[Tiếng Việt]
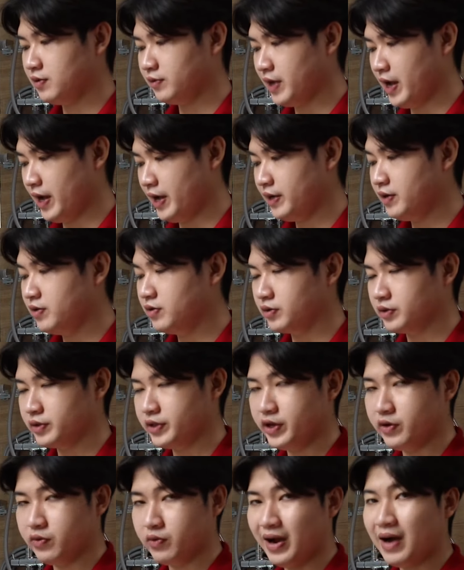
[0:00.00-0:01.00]
để được
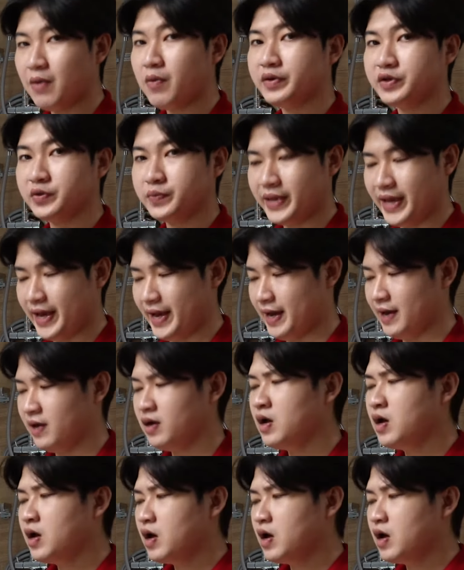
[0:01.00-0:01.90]
nhiều góc ở trong nhà